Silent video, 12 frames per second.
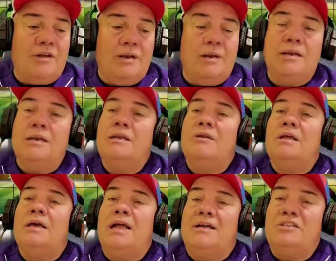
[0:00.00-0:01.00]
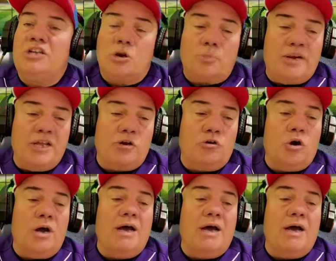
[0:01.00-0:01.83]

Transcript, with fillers: el, jardinero Pinero,